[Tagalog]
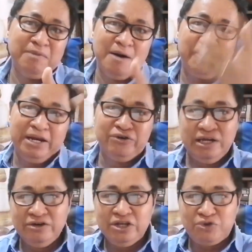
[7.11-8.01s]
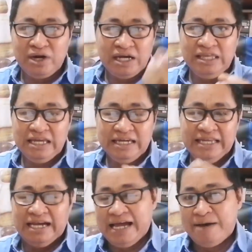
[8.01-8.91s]
Noong mga panahon na yun, ito ang kanilang
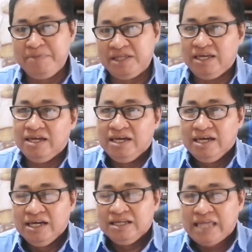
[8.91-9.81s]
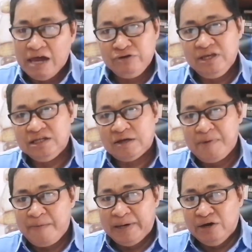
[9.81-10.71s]
ginagamit eh. Tayo din, sa
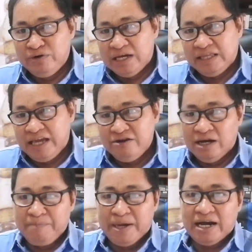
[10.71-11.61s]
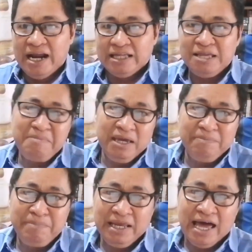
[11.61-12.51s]
mga panahon natin ngayon, ang pera natin
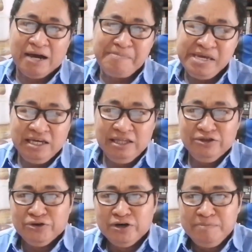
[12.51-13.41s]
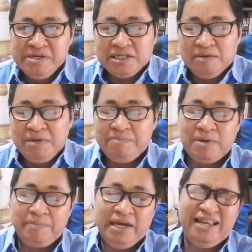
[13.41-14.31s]
may pilak, may ginto, minsan may
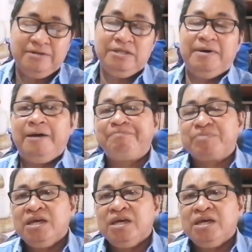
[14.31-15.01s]
papel, di ba?